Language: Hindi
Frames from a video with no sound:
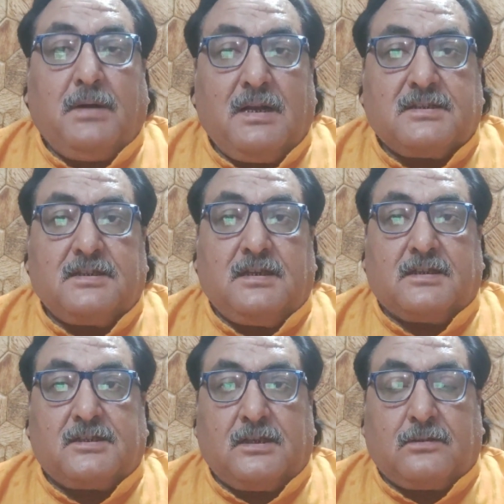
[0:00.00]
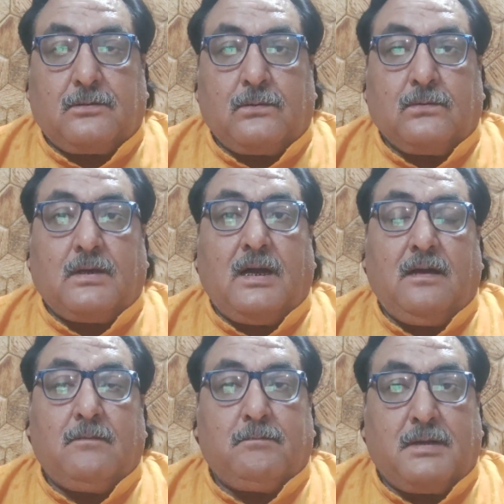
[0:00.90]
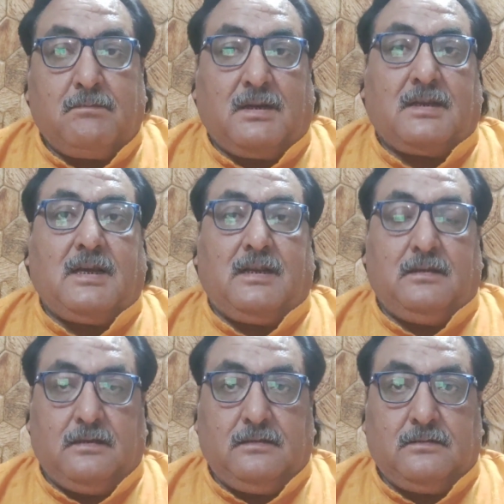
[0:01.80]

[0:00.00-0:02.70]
पांच नक्षत्रों का भ्रमण काल